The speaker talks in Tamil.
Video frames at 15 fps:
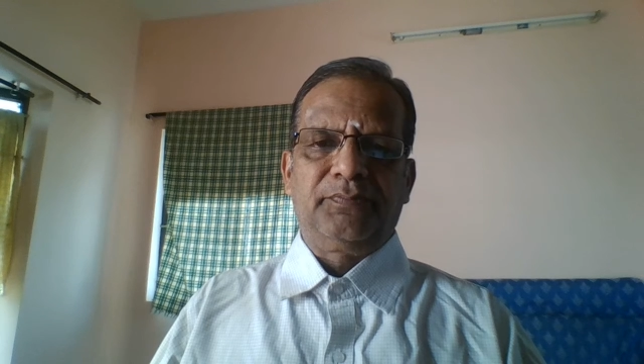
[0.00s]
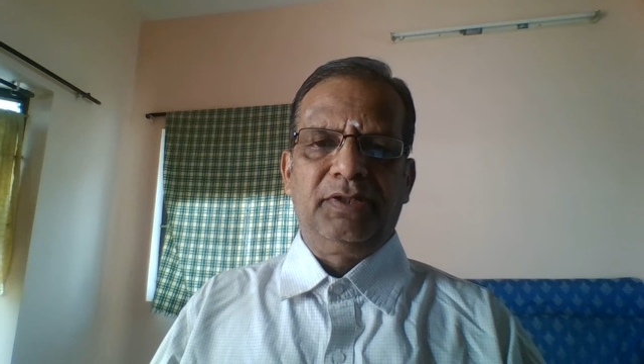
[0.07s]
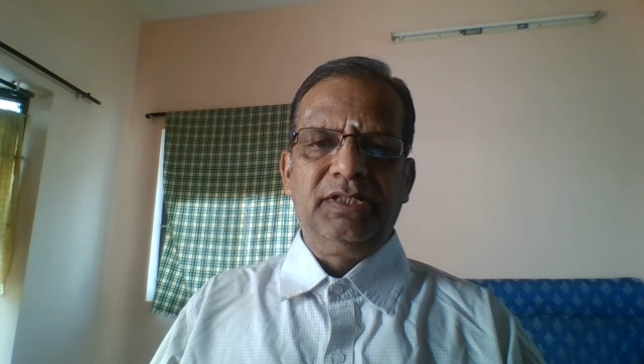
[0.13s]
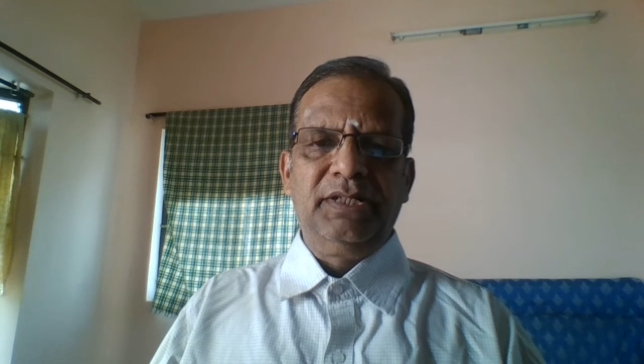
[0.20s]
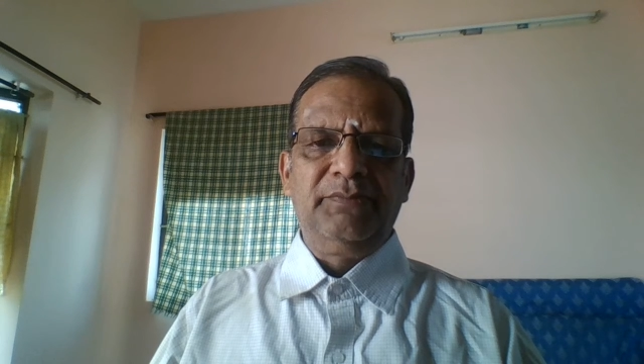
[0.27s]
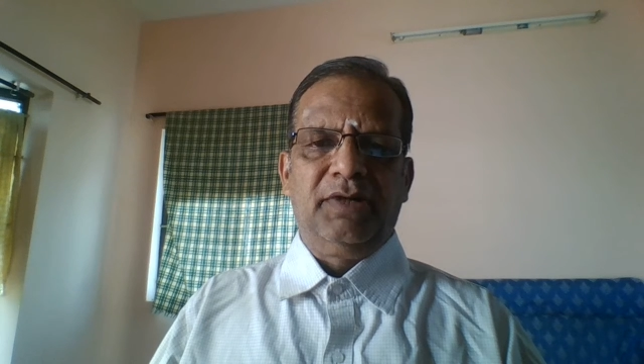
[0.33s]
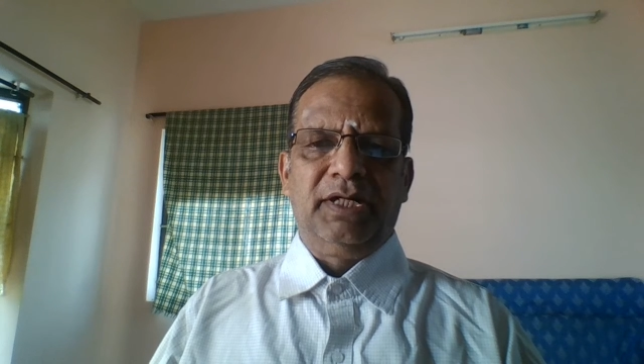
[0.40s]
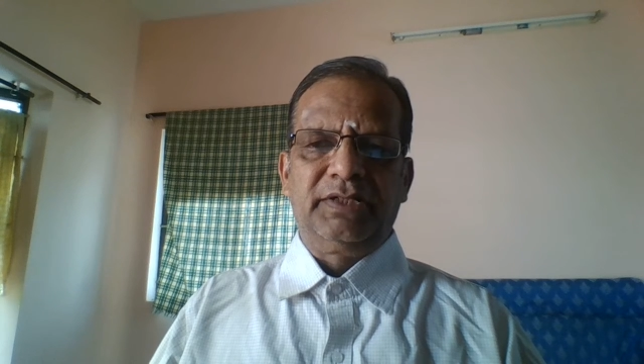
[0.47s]

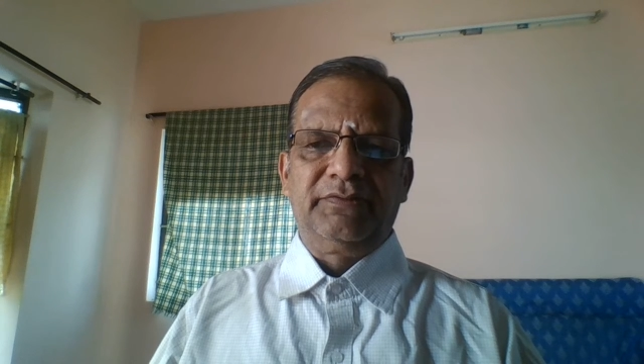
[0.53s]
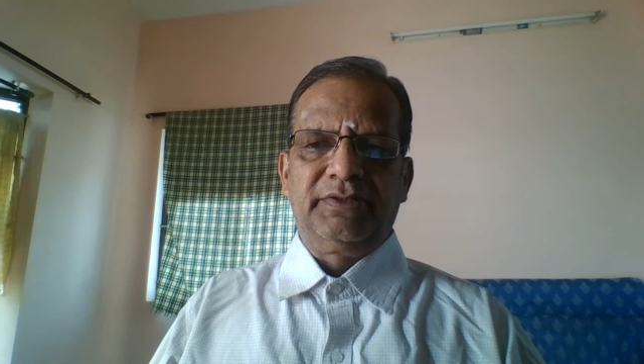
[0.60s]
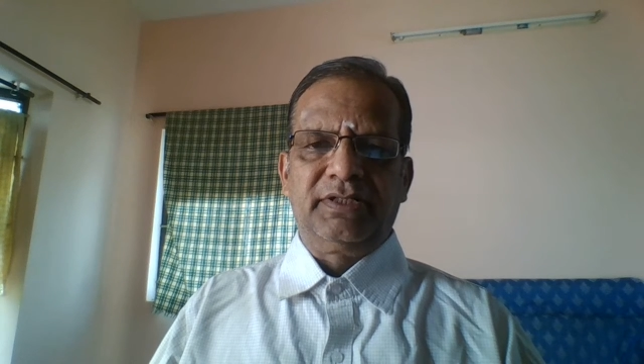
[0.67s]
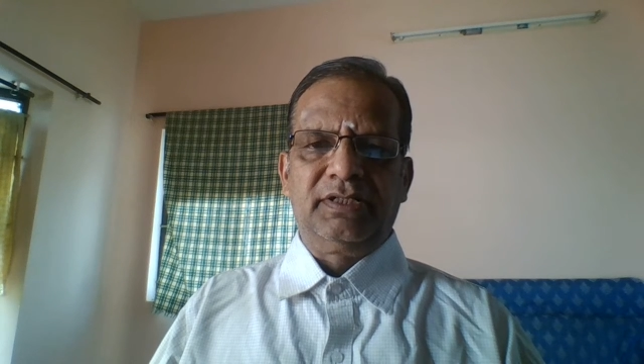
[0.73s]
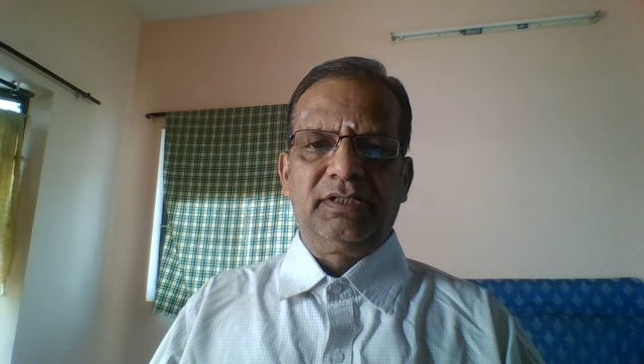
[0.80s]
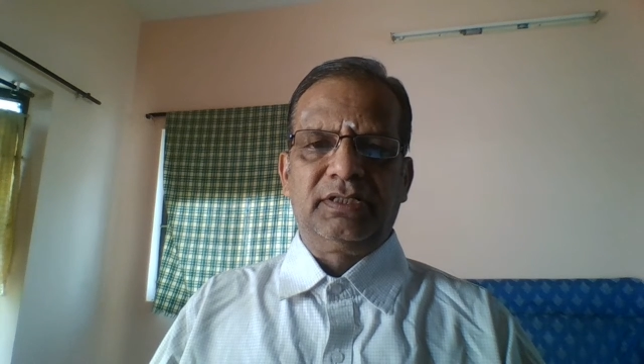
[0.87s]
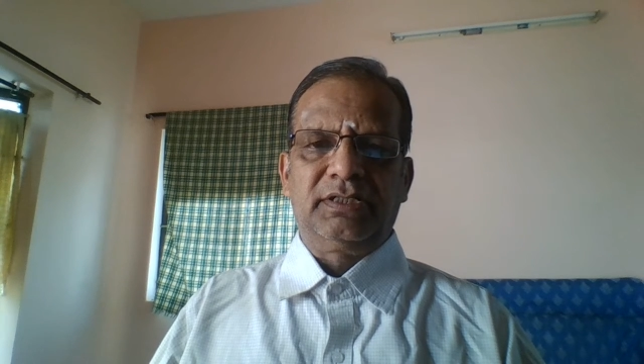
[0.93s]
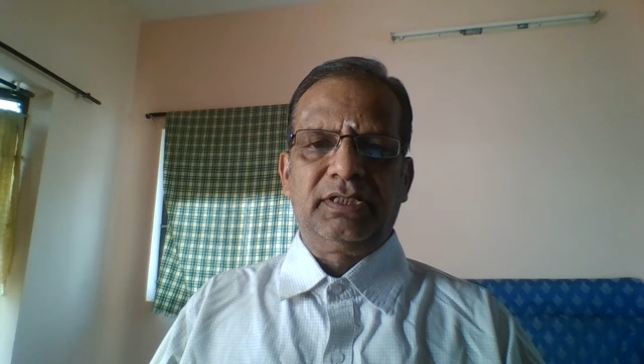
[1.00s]
பள்ளி
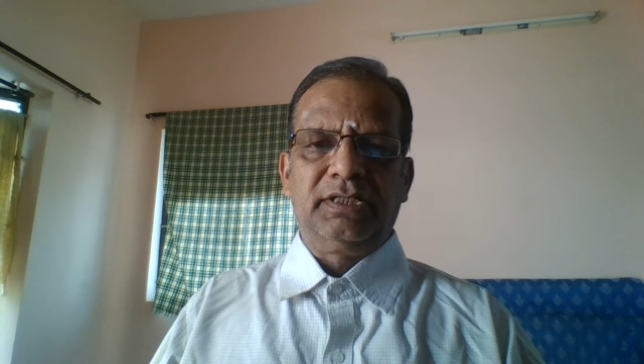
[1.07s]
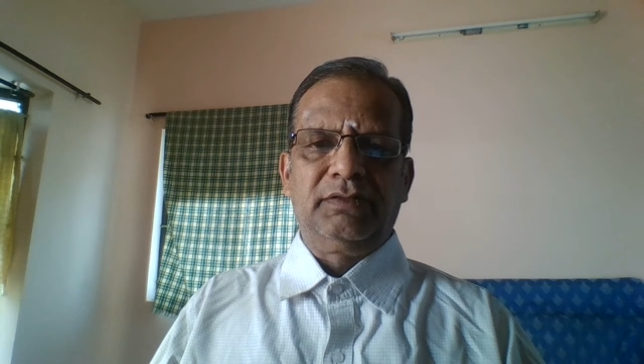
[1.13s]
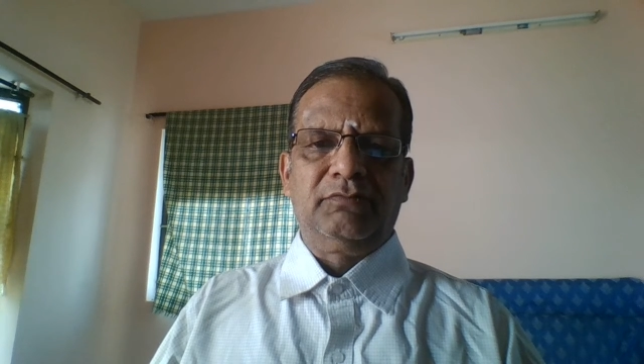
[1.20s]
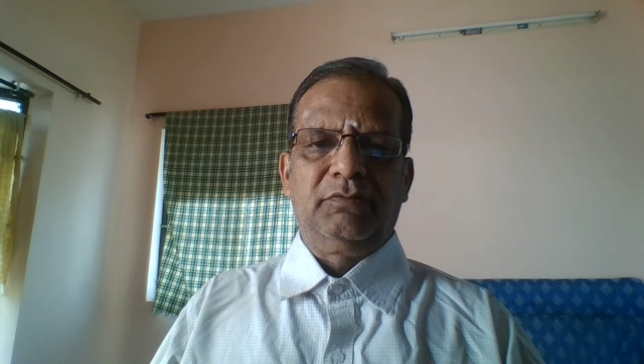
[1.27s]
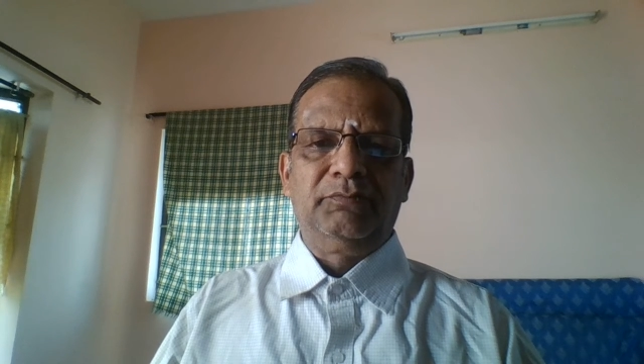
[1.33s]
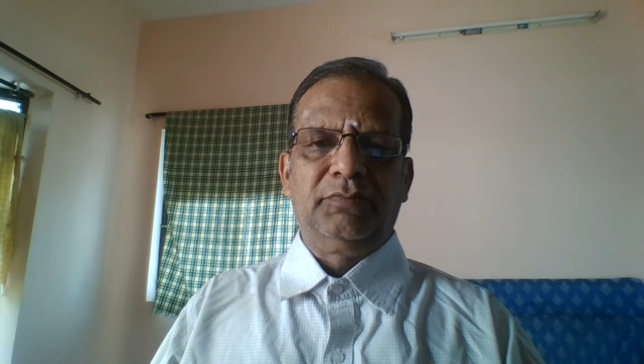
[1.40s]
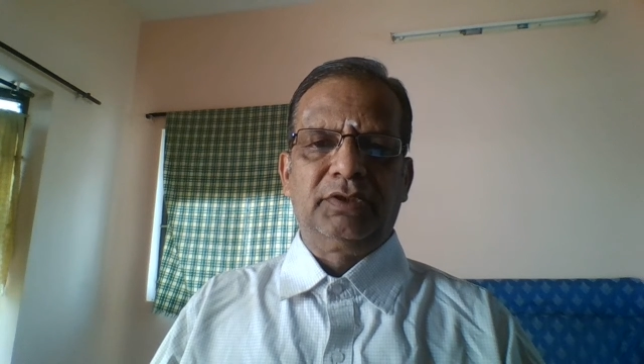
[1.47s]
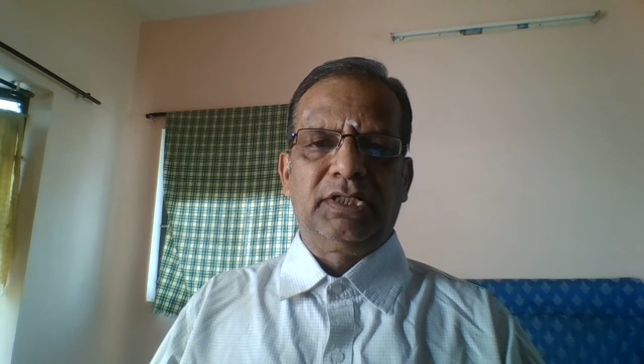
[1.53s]
மாணவர்களுக்கு
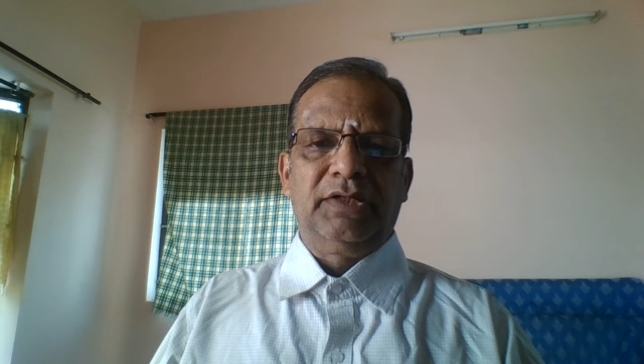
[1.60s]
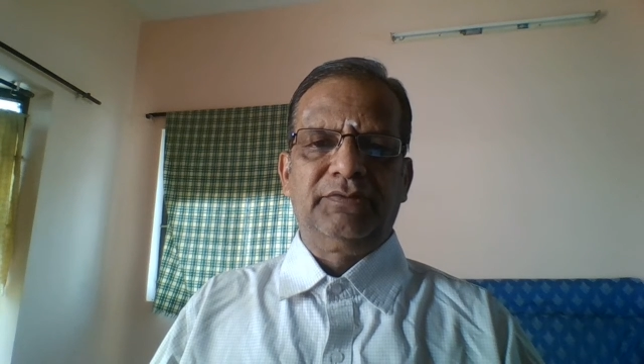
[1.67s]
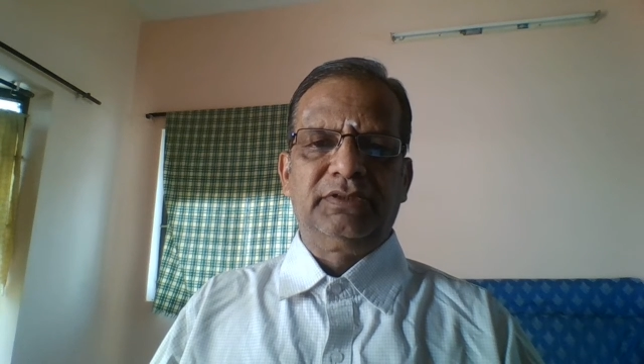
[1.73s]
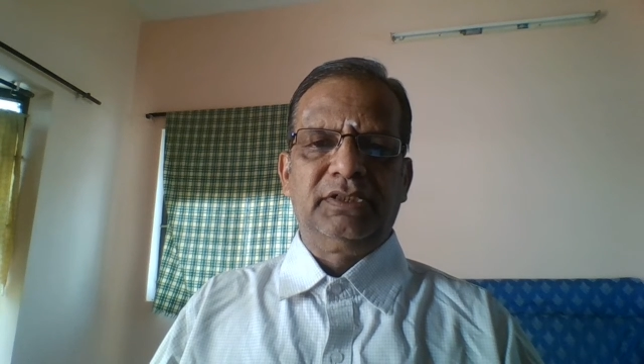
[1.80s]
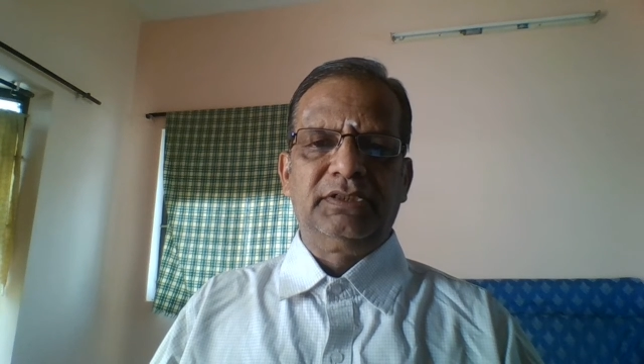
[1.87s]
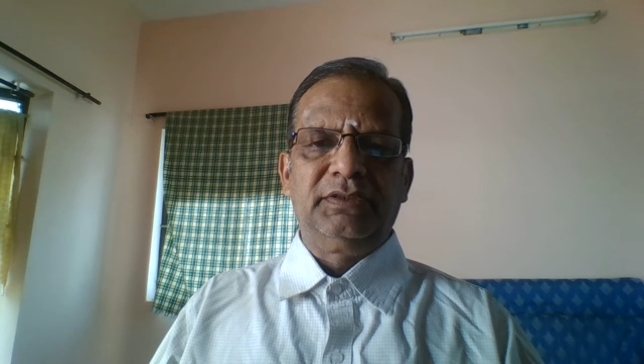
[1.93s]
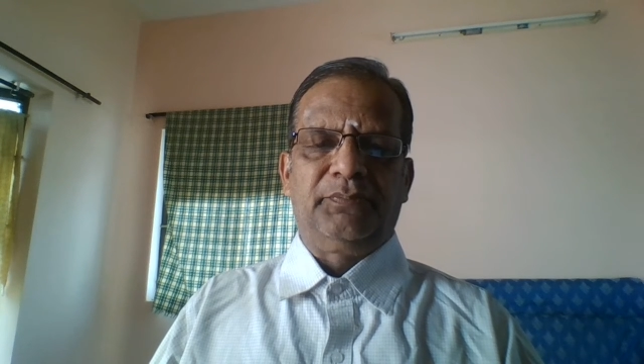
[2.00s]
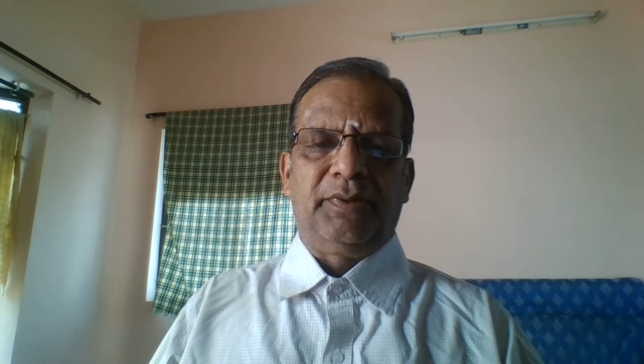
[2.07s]

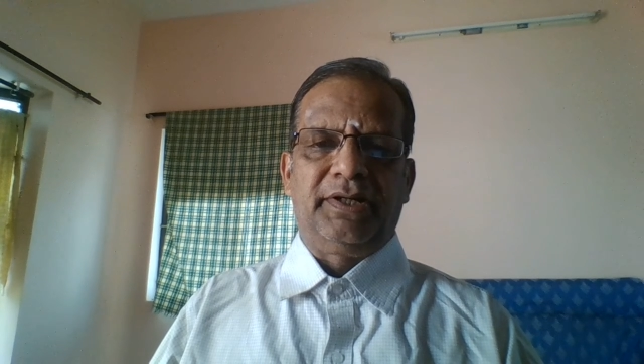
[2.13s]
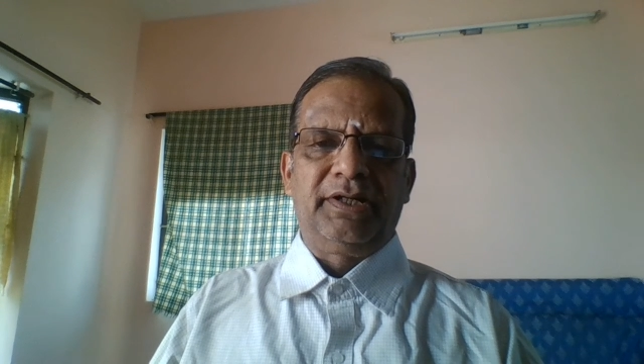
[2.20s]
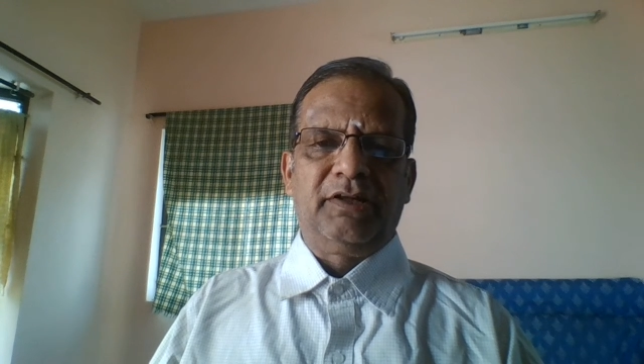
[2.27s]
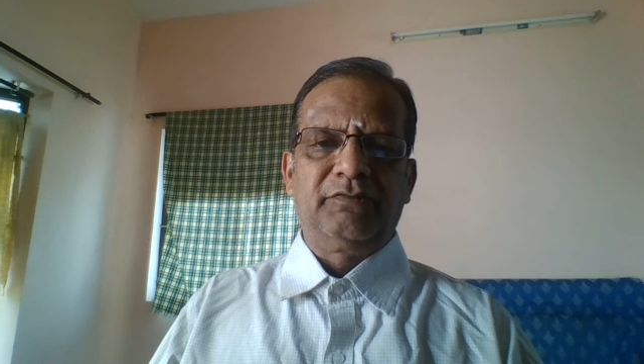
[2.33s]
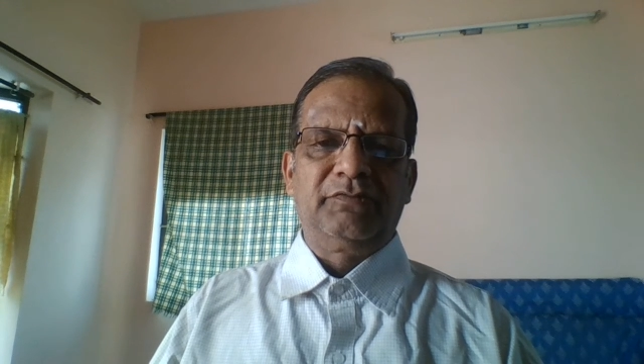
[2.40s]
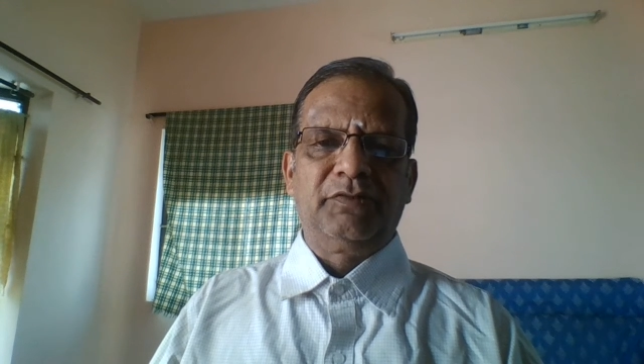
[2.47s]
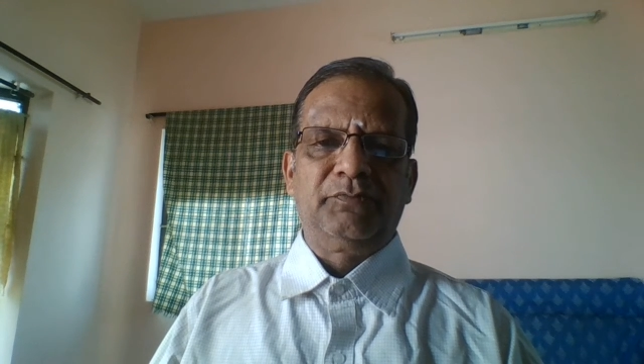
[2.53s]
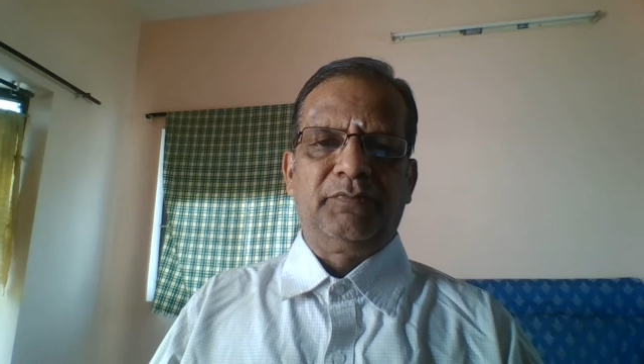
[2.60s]
ஒன்பதாவதுலேருந்து
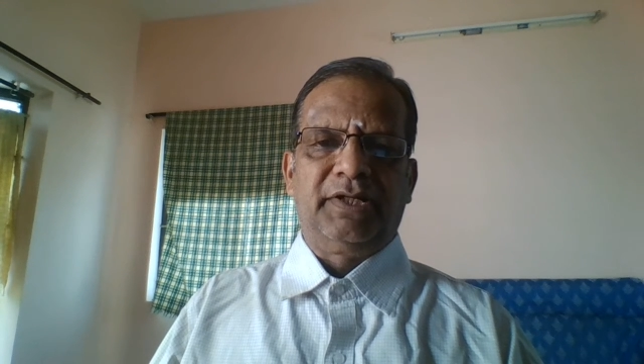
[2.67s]
பன்னெண்டாவது